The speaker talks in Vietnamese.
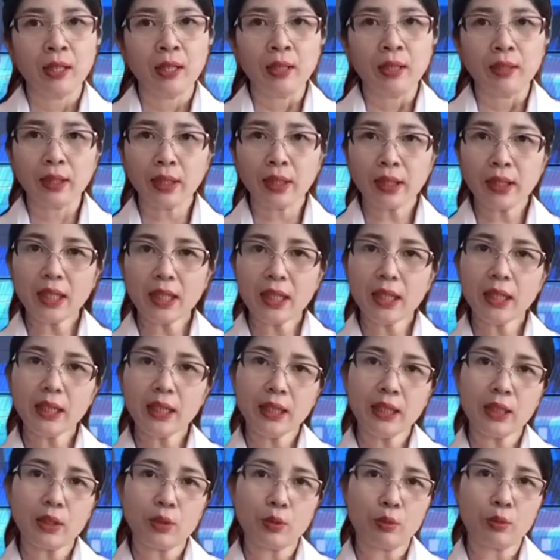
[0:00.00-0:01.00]
Thiết nghĩ
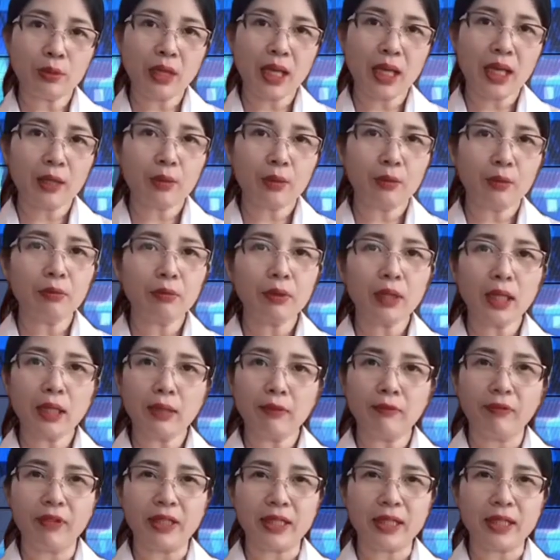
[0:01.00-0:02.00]
thì chúng ta cũng cần
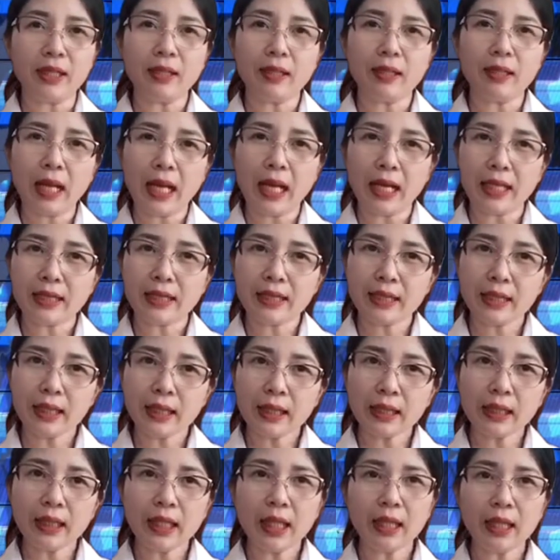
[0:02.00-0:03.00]
phải nhắc lại chi
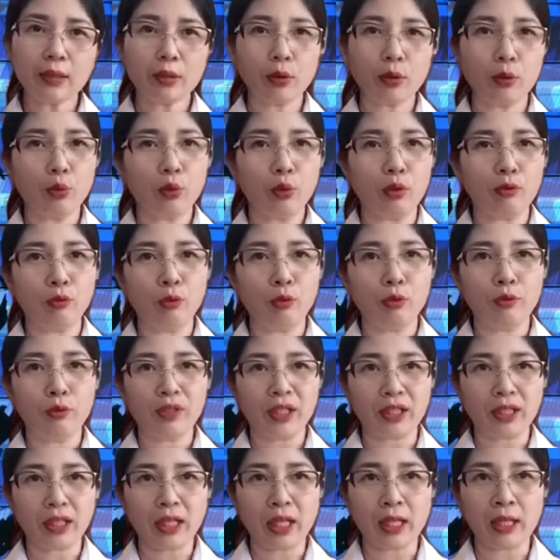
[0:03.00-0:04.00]
tiết của vụ
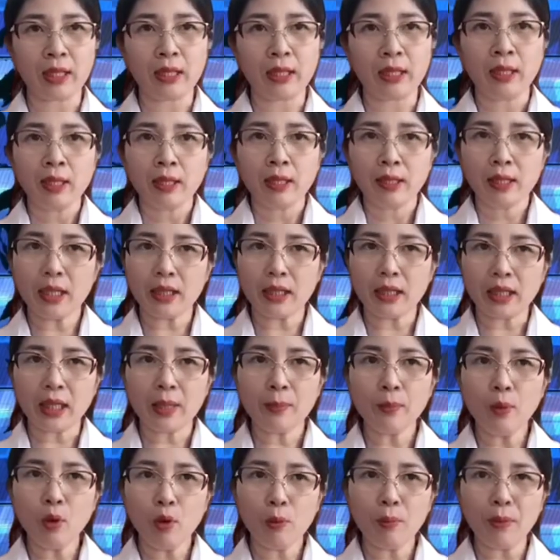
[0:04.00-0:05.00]
việc này để thấy
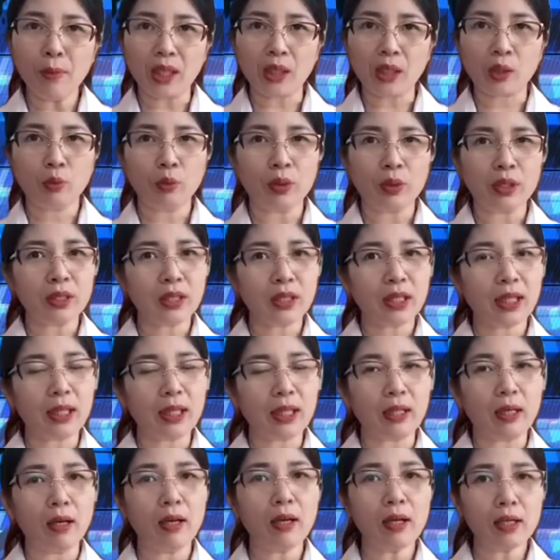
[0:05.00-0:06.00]
bộ mặt của những kẻ
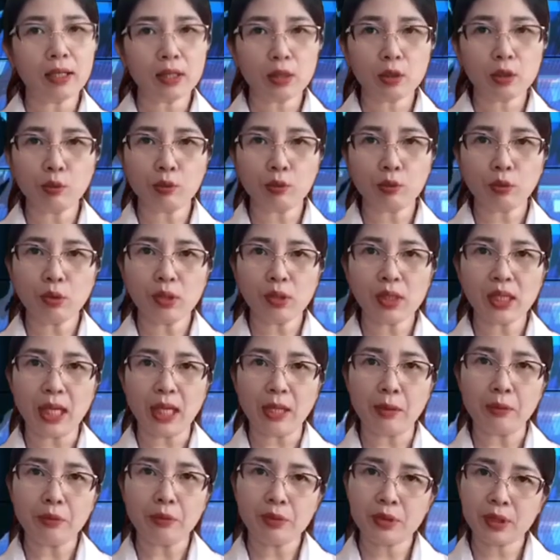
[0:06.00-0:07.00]
lợi dụng tôn
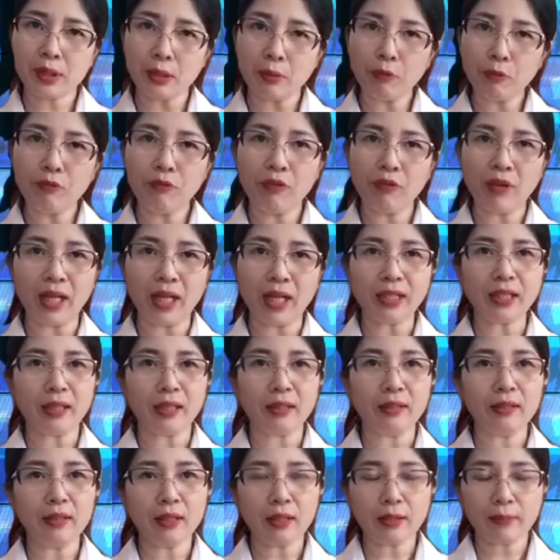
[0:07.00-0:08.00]
giáo chống phá nhà
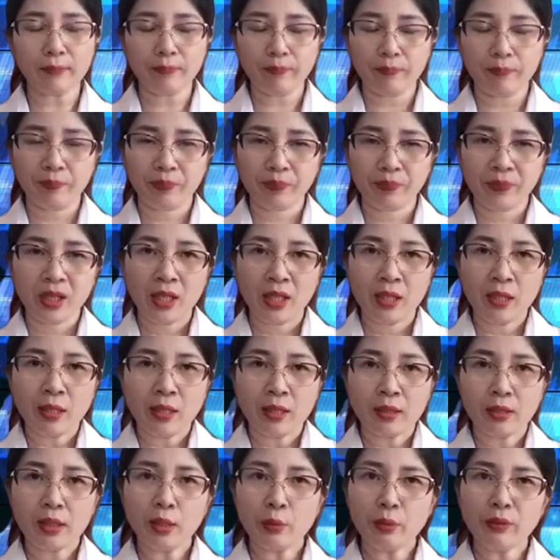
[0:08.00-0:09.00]
nước.
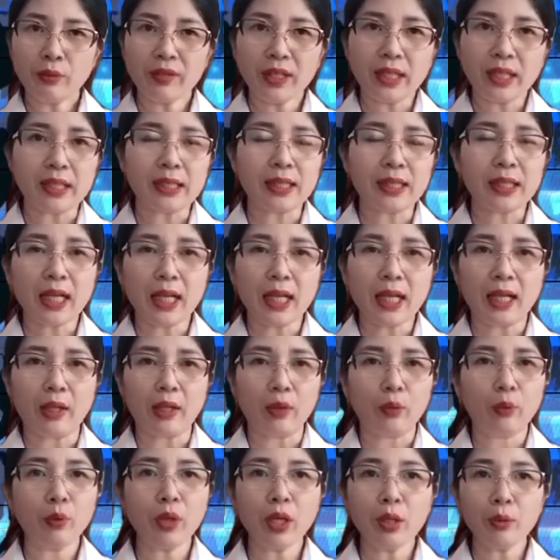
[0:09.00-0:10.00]
Thưa quý vị khán giả,
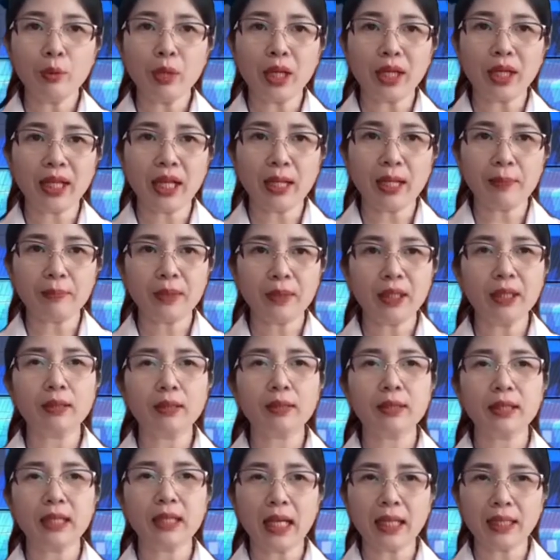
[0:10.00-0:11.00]
Nguyễn Hoàng Nam thực
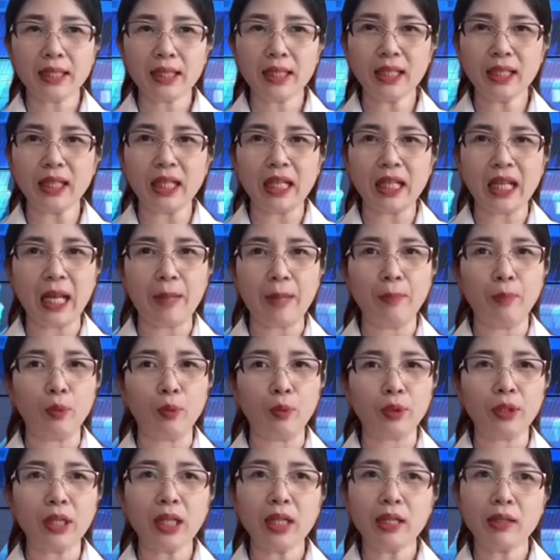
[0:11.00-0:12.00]
ra chỉ là
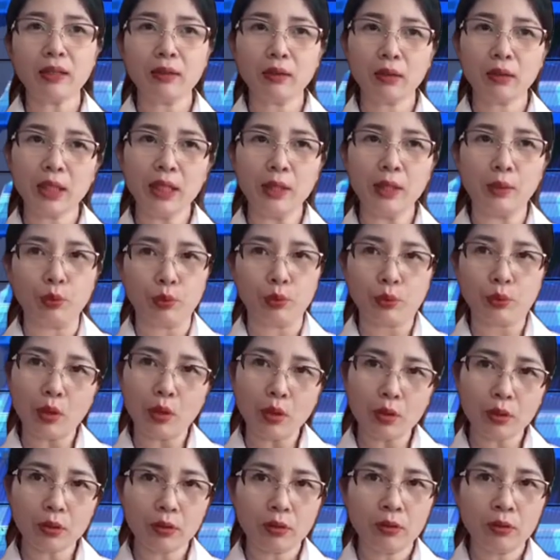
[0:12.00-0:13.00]
một tên tiểu tốt